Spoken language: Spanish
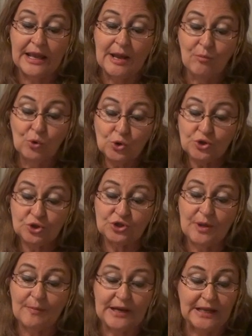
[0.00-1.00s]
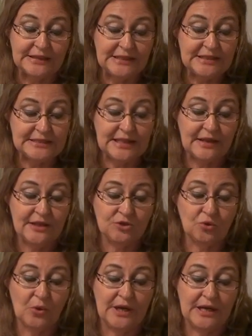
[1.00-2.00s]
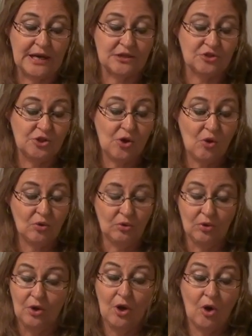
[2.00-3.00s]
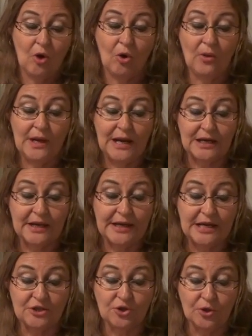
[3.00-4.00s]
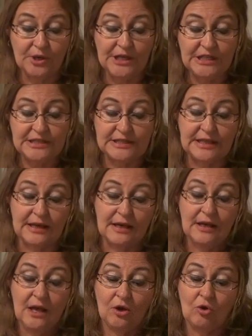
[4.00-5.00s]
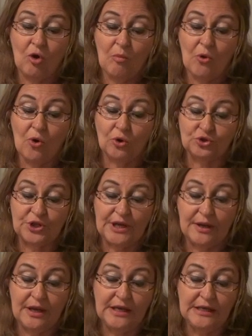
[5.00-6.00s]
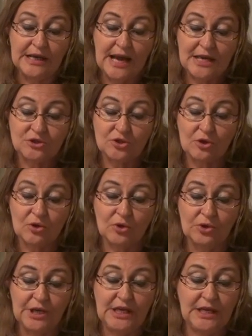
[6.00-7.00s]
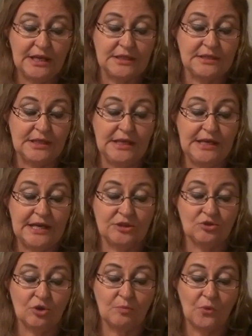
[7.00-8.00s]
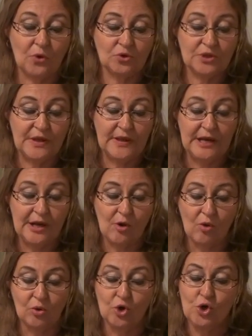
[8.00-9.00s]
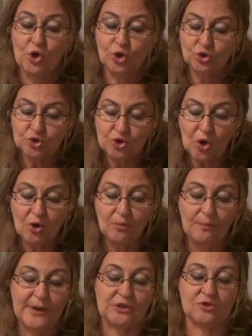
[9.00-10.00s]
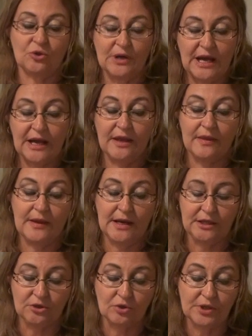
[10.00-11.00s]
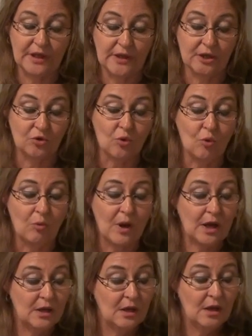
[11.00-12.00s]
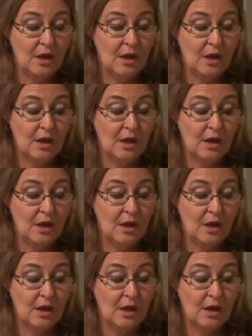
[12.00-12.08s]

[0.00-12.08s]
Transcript: que muchos separatistas de su generación o del anexionista, como José Ignacio Rodríguez y Néstor Ponce de León, no son personajes de la historia de Cuba,